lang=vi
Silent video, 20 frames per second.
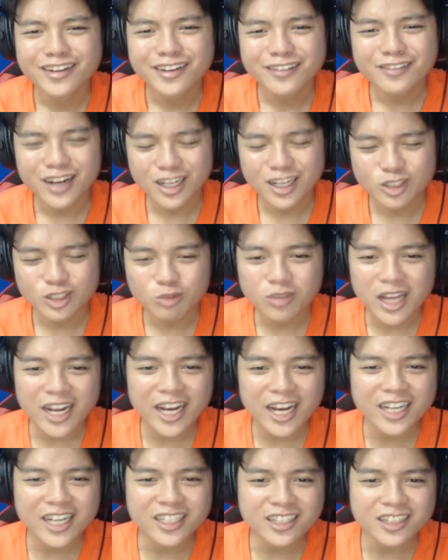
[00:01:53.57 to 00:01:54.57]
vậy là chúng ta
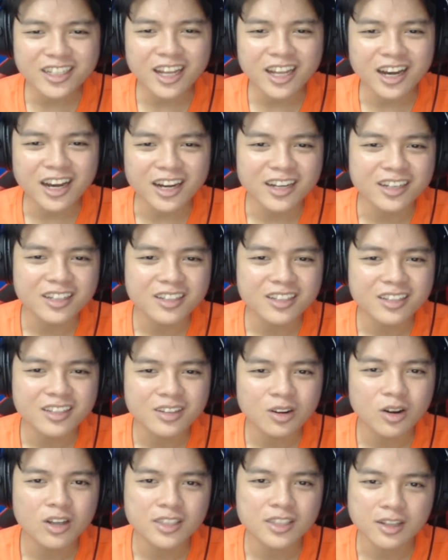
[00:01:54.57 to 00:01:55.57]
đang ăn cứt à
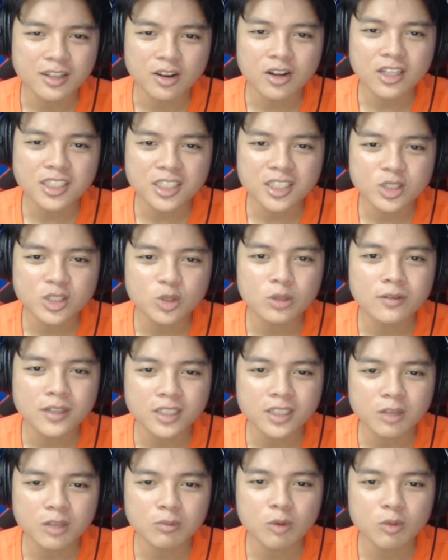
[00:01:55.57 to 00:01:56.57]
rồi sau đó nó sẽ chui vào
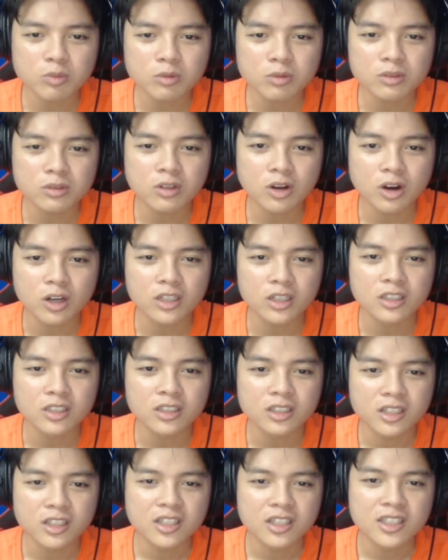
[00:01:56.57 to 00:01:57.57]
trong bụng rồi
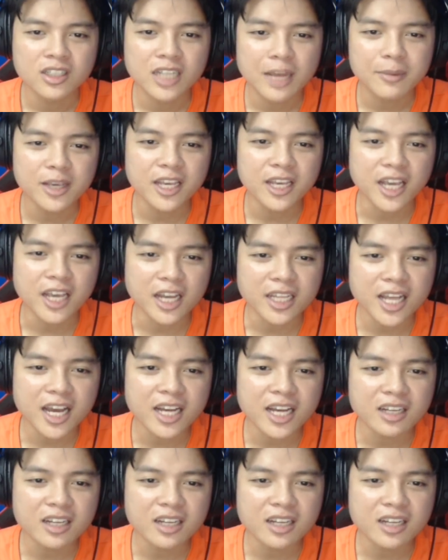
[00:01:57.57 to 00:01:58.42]
lại bị ỉa à, ra